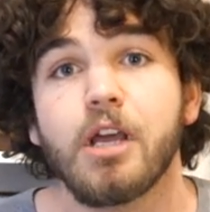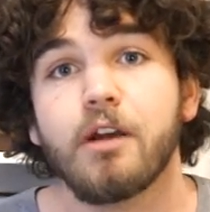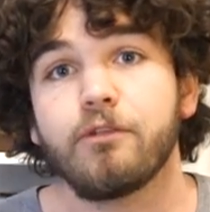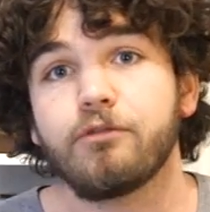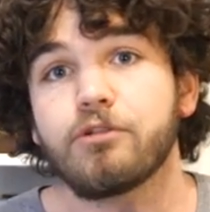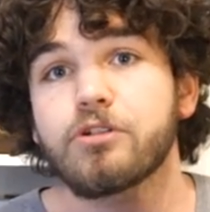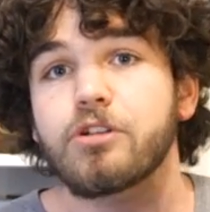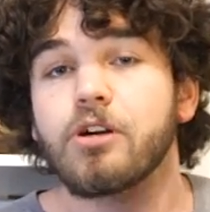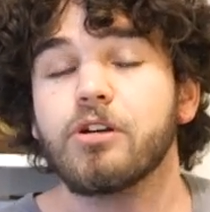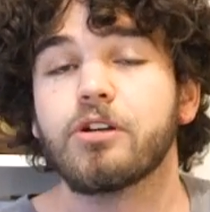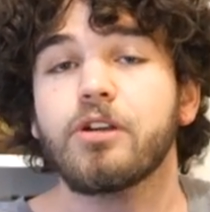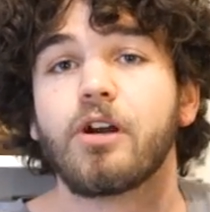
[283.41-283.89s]

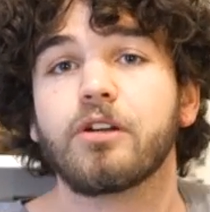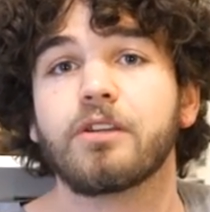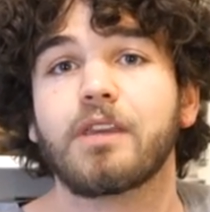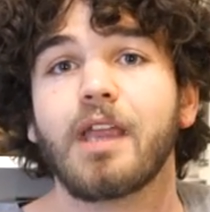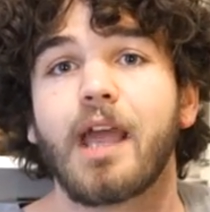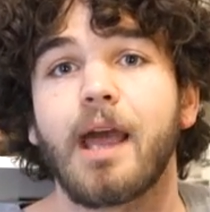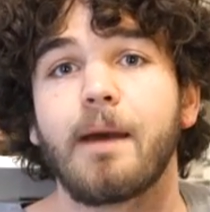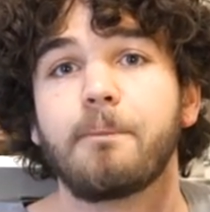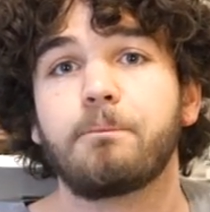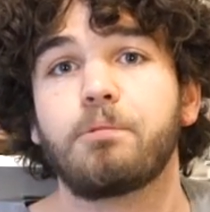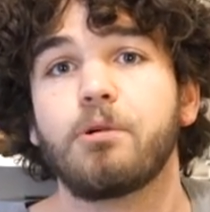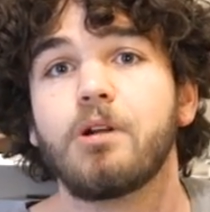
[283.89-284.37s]
vous
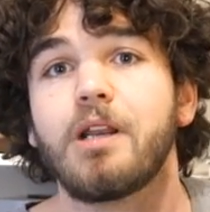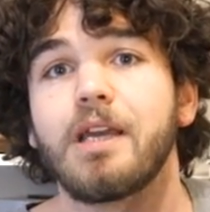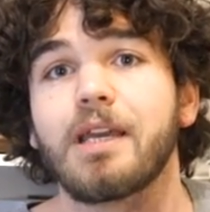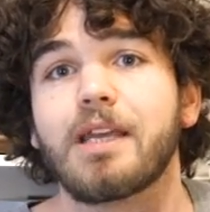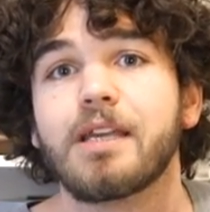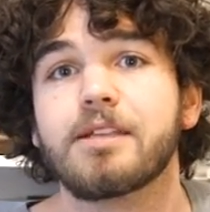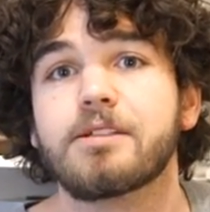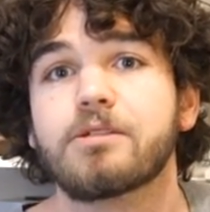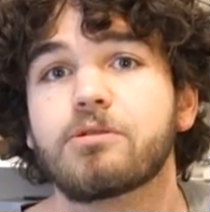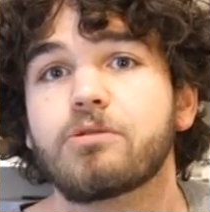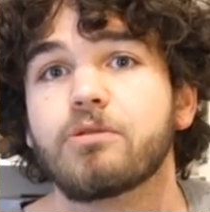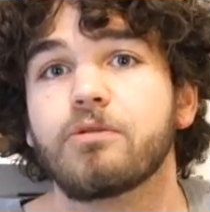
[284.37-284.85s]
orientez un peu les
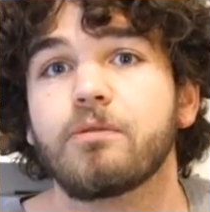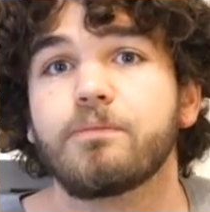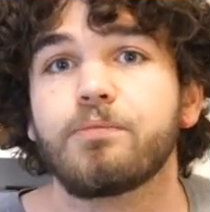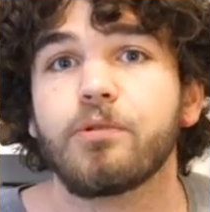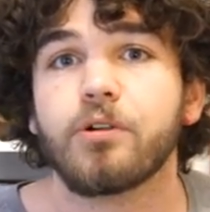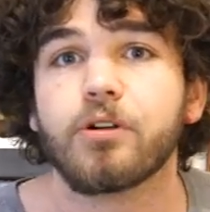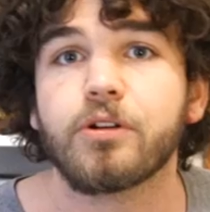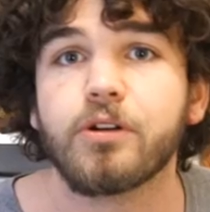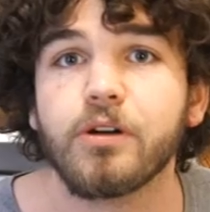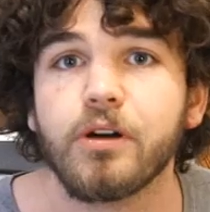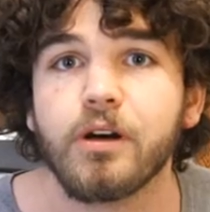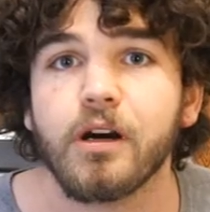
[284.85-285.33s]
questions
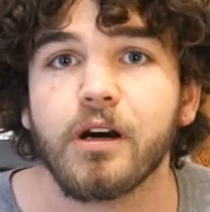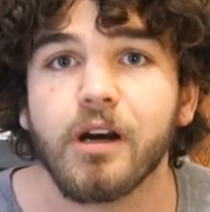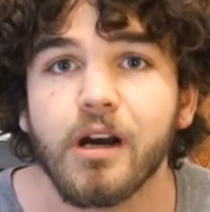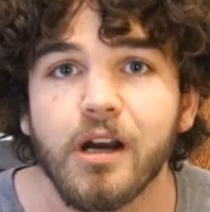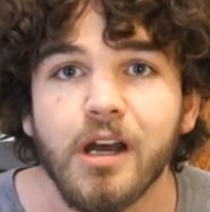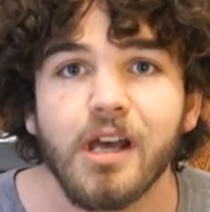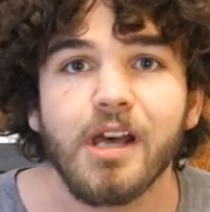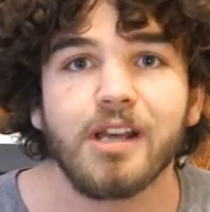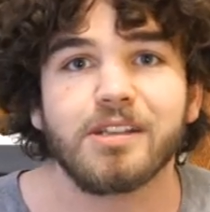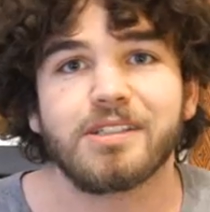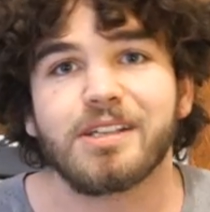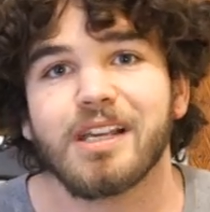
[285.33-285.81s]
pour que
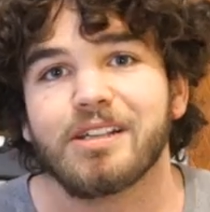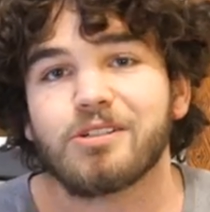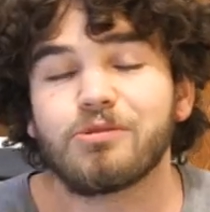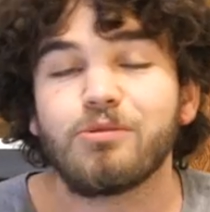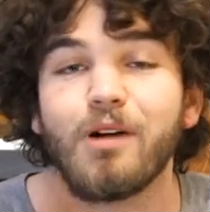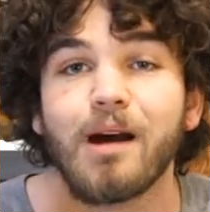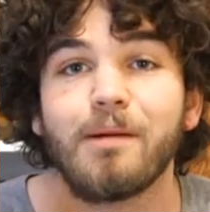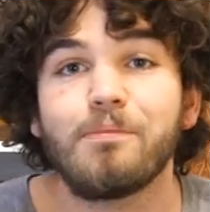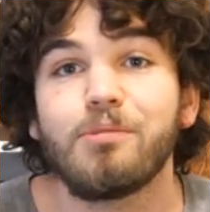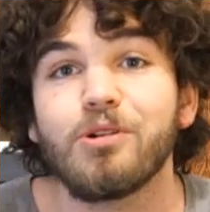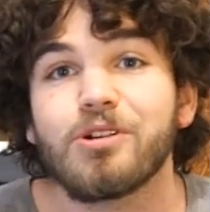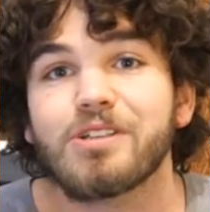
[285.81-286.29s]
ça
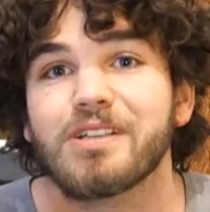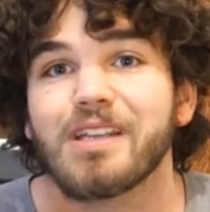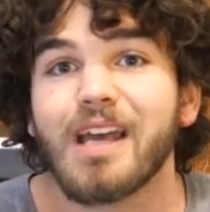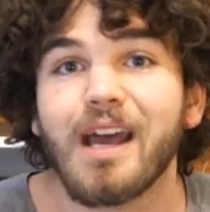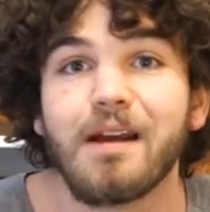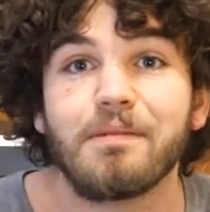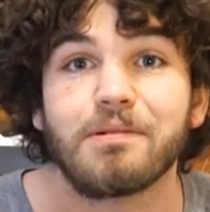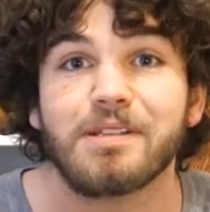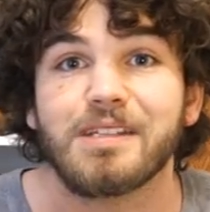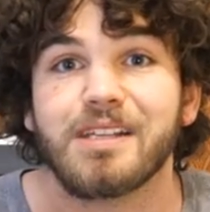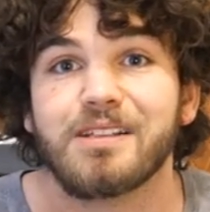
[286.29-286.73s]
soit buzzable,